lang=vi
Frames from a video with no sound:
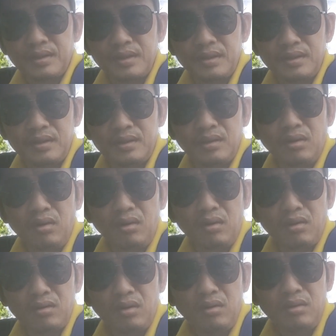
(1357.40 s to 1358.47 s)
thì
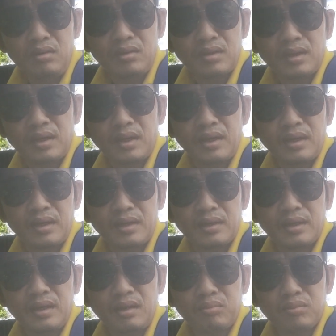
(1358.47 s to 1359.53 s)
do đó là
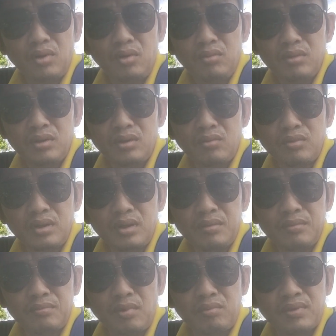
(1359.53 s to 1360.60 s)
cái độc tố ví dụ
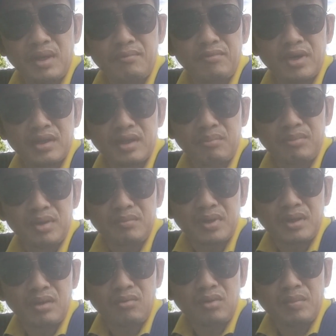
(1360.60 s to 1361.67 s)
như một trăm phần trăm nên
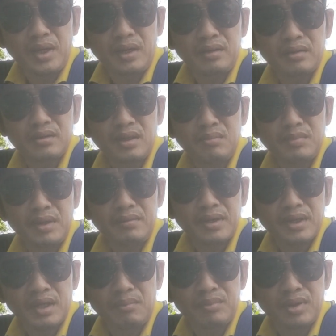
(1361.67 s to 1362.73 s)
mình nấu nó bay được chín mấy
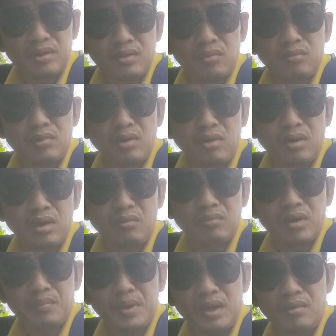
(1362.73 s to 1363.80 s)
phần trăm thì nó cũng còn
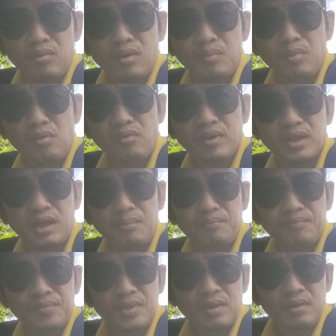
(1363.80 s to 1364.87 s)
không phải mấy hoặc một phần
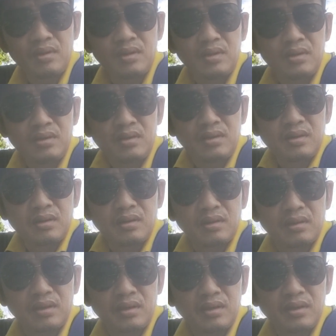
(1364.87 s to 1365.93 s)
trăm
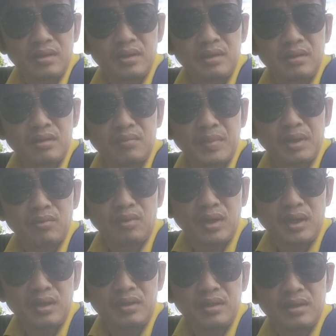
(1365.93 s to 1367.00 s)
thì cái người mạnh
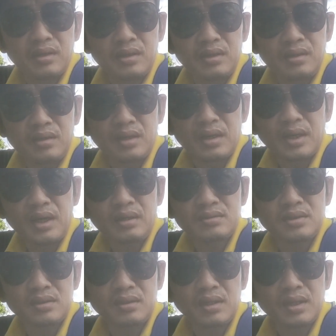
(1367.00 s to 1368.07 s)
khỏe thì cái đề
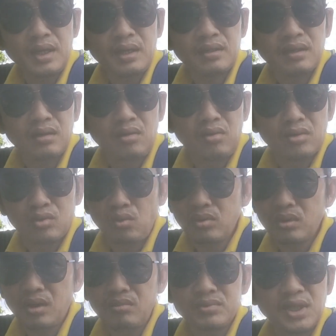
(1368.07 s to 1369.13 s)
kháng sức đề kháng người ta còn
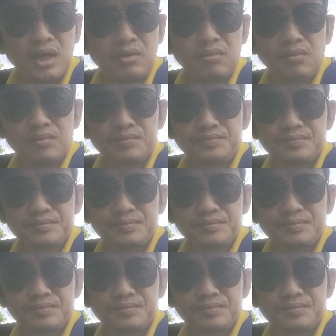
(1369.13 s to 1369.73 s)
uống ta không sao